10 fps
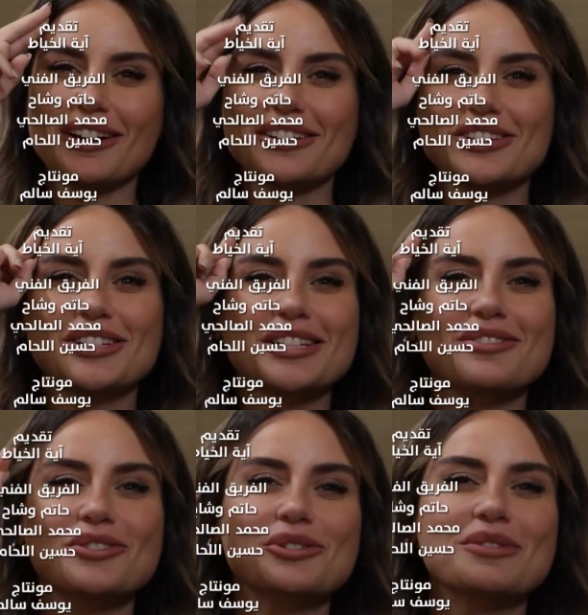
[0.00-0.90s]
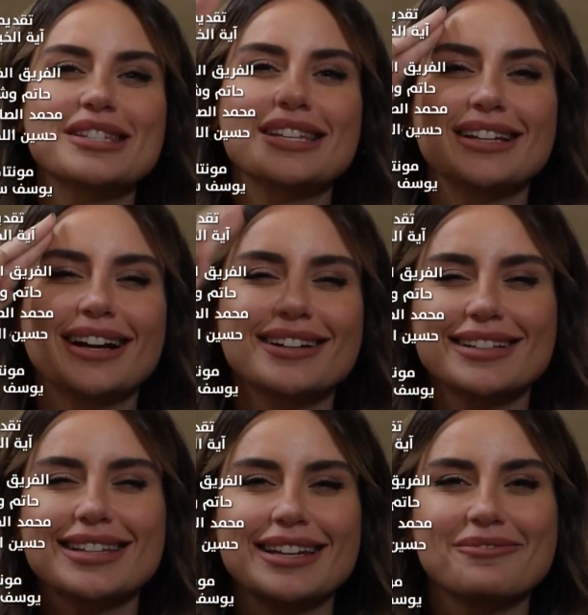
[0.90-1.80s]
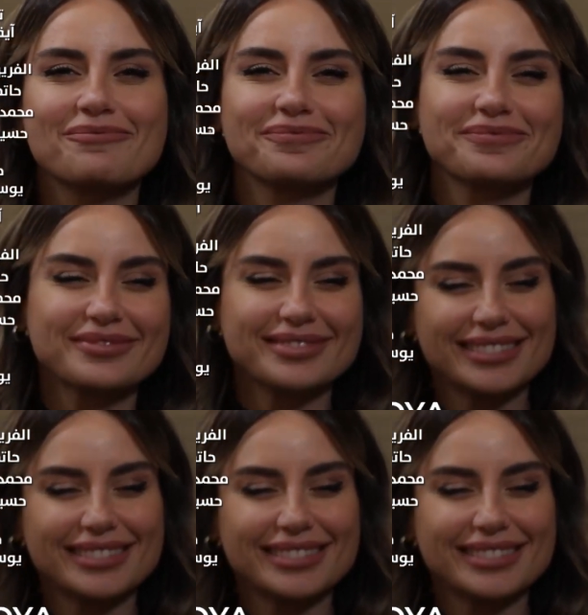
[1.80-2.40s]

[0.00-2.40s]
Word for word: بحلقه جديده من الوجبه السريعه سلام, سلام.